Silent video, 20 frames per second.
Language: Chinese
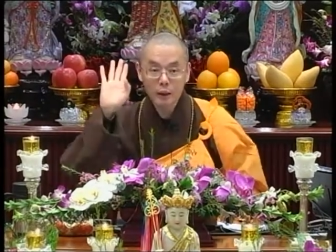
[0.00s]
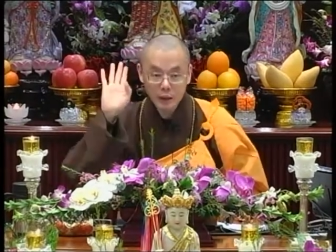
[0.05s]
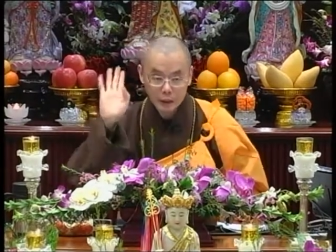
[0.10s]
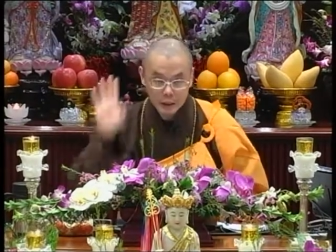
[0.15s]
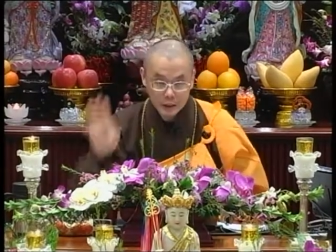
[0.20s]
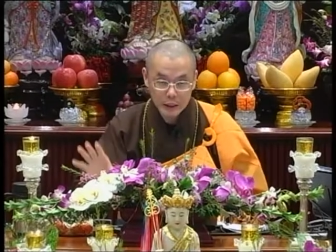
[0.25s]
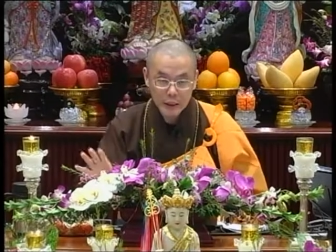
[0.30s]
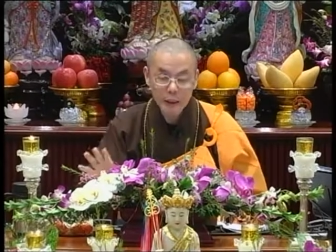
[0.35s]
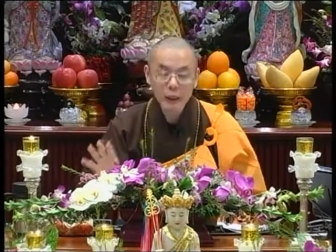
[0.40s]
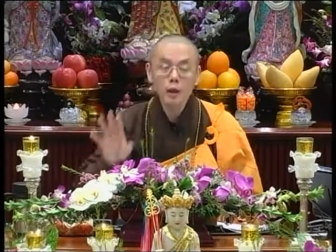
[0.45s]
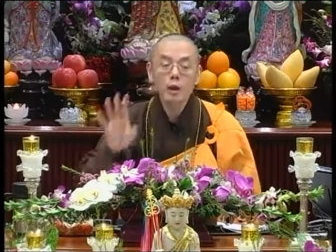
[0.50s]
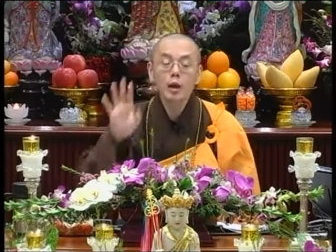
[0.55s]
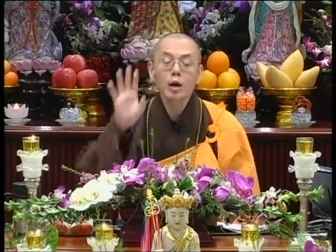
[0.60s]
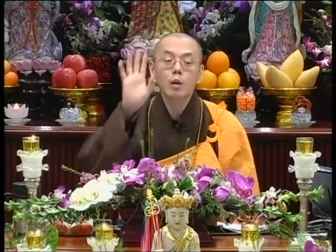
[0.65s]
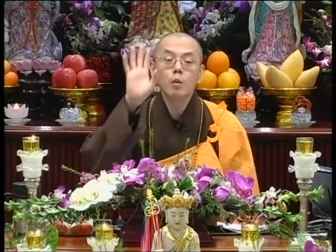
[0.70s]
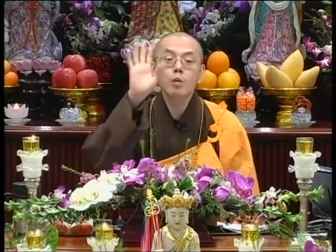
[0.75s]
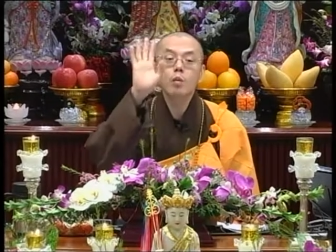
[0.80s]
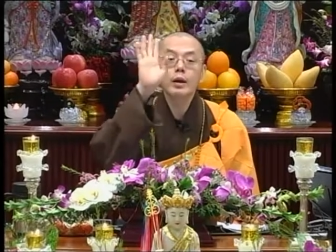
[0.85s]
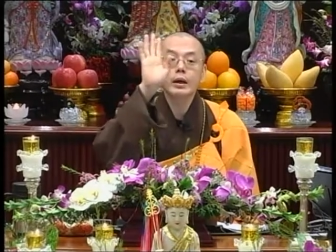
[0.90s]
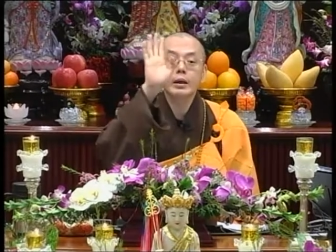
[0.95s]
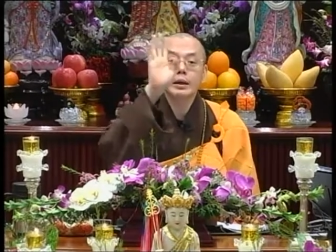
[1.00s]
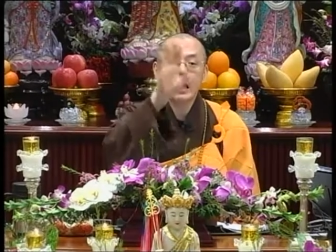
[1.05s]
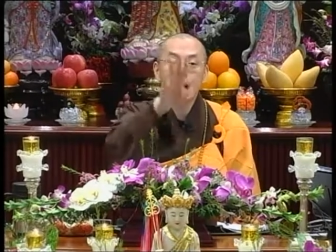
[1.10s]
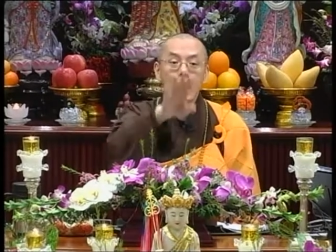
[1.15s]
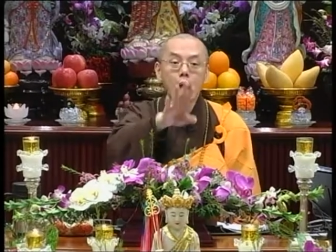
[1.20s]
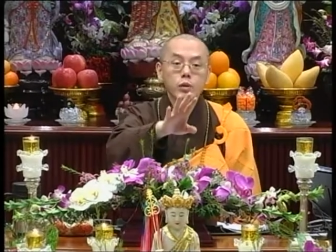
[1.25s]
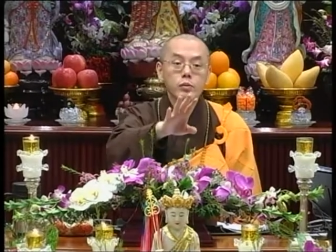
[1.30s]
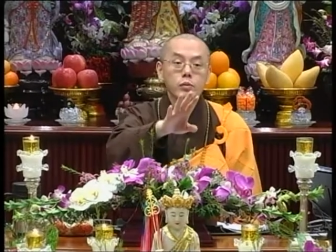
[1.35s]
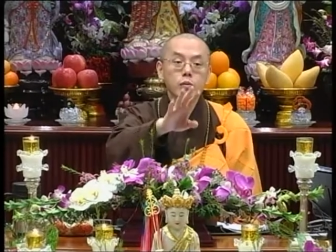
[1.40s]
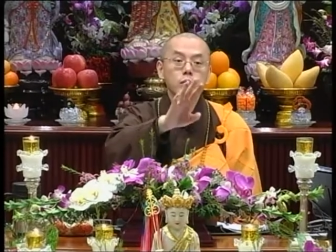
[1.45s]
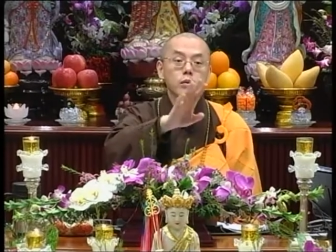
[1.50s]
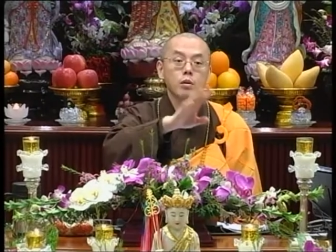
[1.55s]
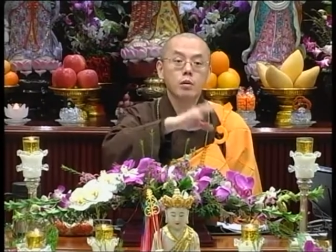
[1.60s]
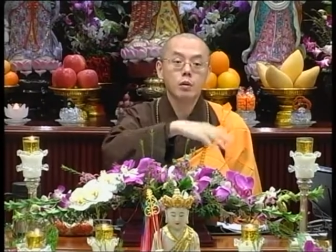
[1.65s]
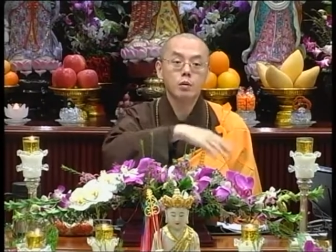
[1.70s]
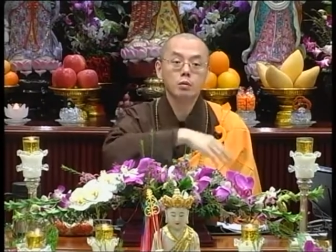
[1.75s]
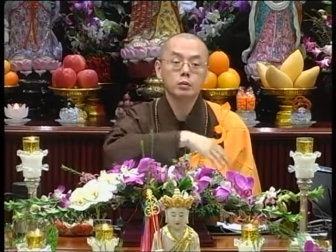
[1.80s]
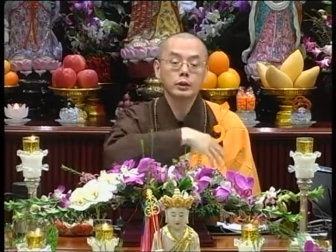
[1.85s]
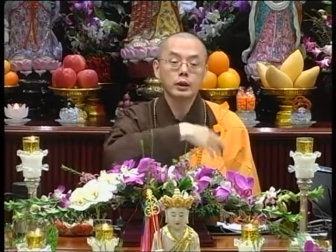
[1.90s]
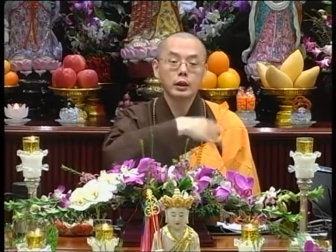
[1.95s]
你为他去做
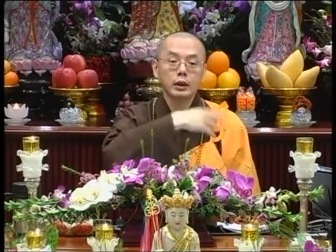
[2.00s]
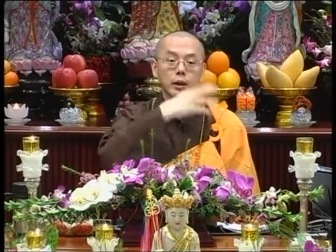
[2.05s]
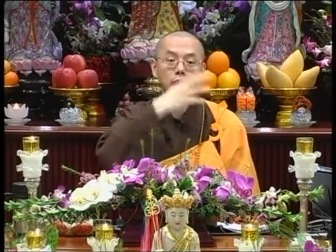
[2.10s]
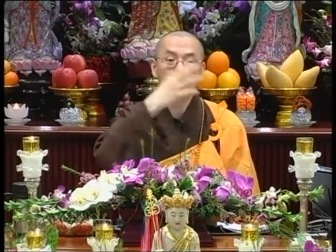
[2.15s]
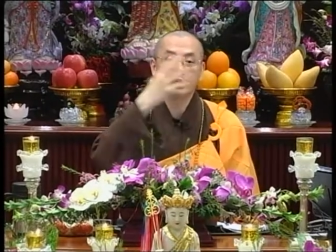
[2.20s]
功德。